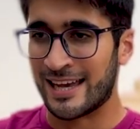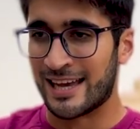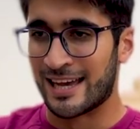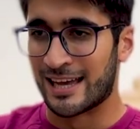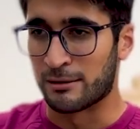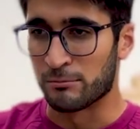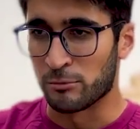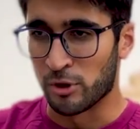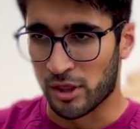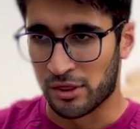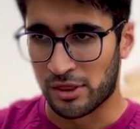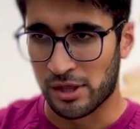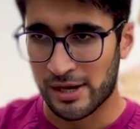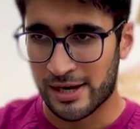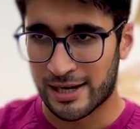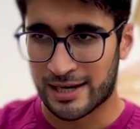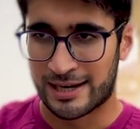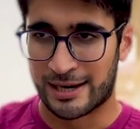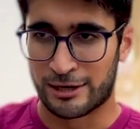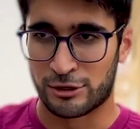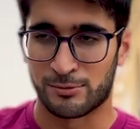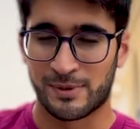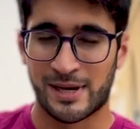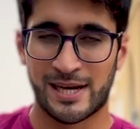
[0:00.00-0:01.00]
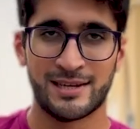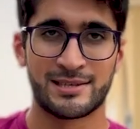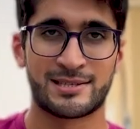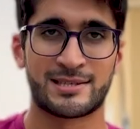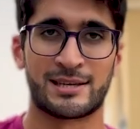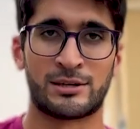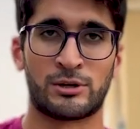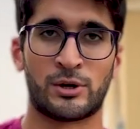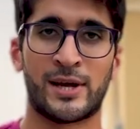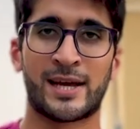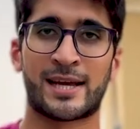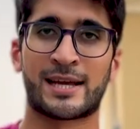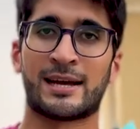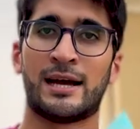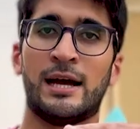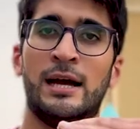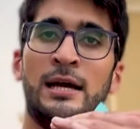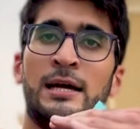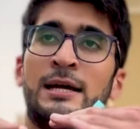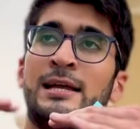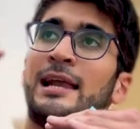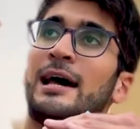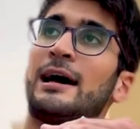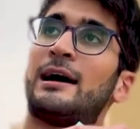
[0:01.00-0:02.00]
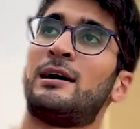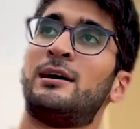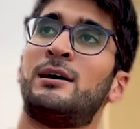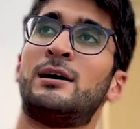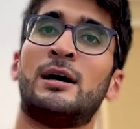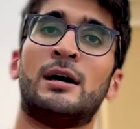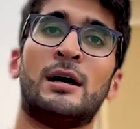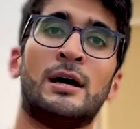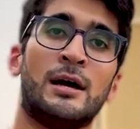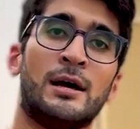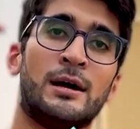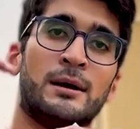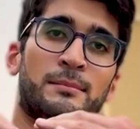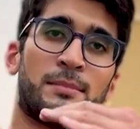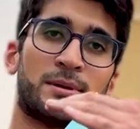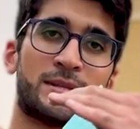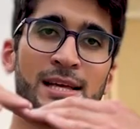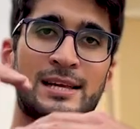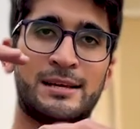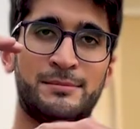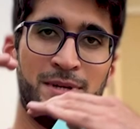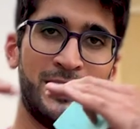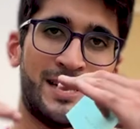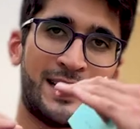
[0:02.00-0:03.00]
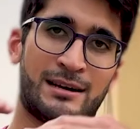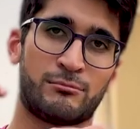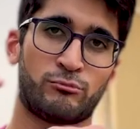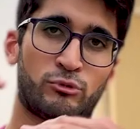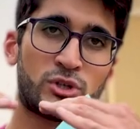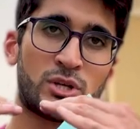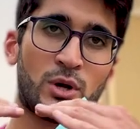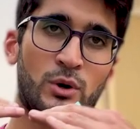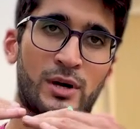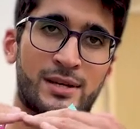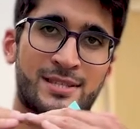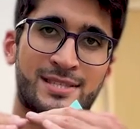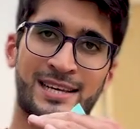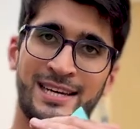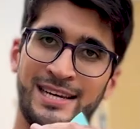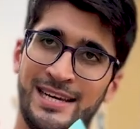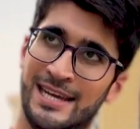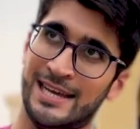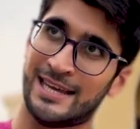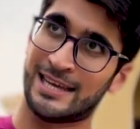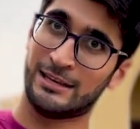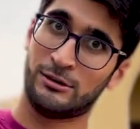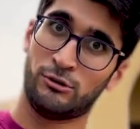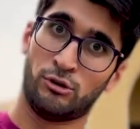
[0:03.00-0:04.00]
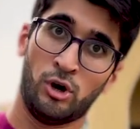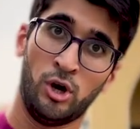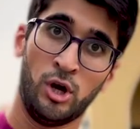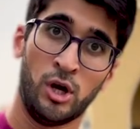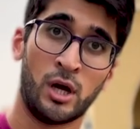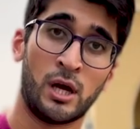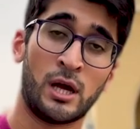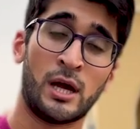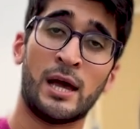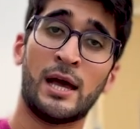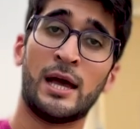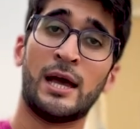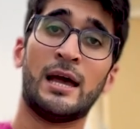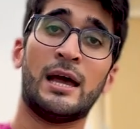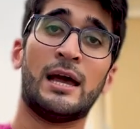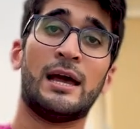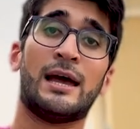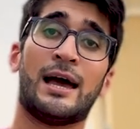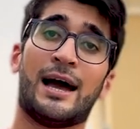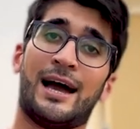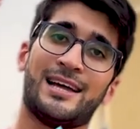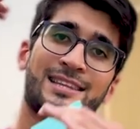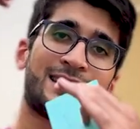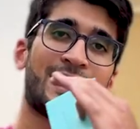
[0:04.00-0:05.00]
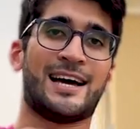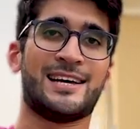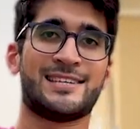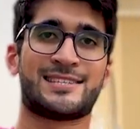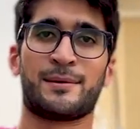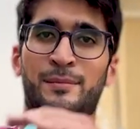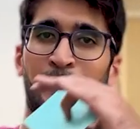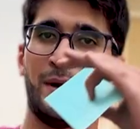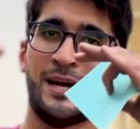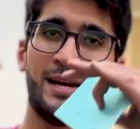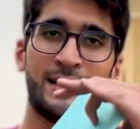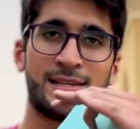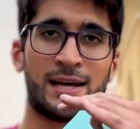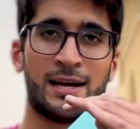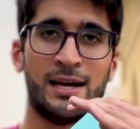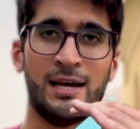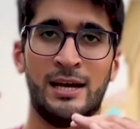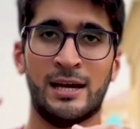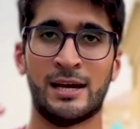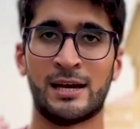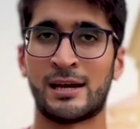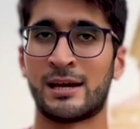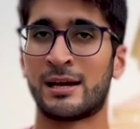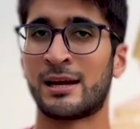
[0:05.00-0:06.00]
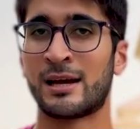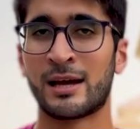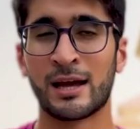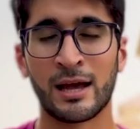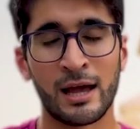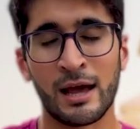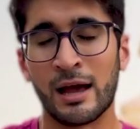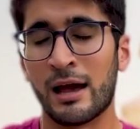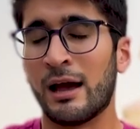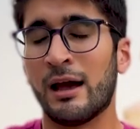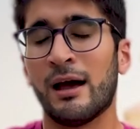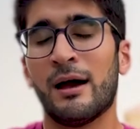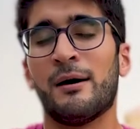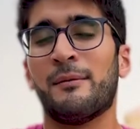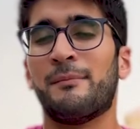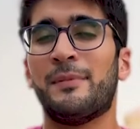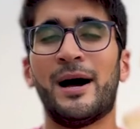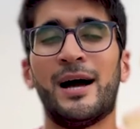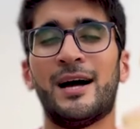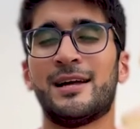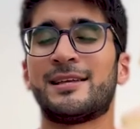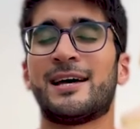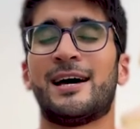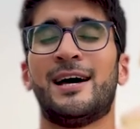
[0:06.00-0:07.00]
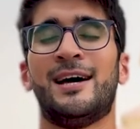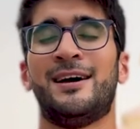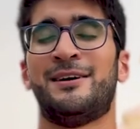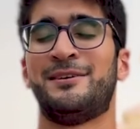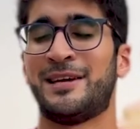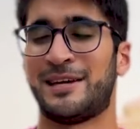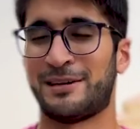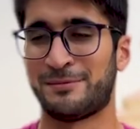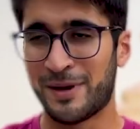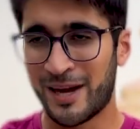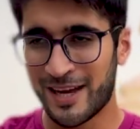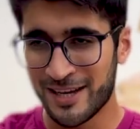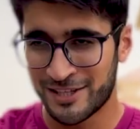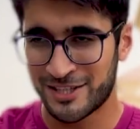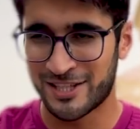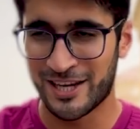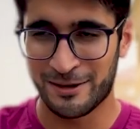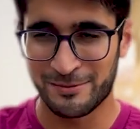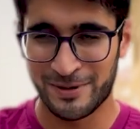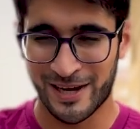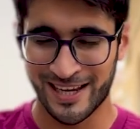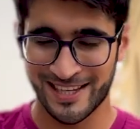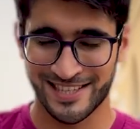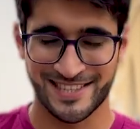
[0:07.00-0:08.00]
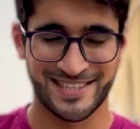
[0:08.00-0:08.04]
المنظار لأنه بحس انه هيك لا بطلنا نحكي عن مساواة صرنا نحكي انه حدا أحسن من حدا ما حدا يعني ما حد جاب هاي